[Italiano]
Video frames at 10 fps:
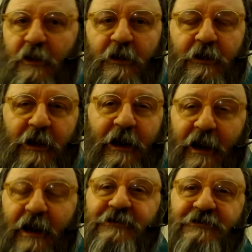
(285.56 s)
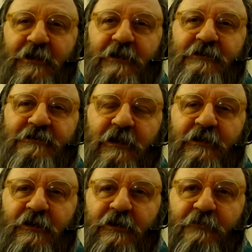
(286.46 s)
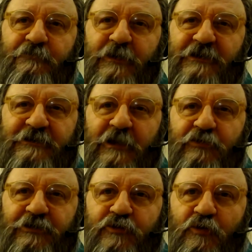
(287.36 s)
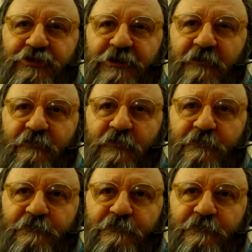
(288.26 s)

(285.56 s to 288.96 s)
che è assenza di pensiero discorsivo,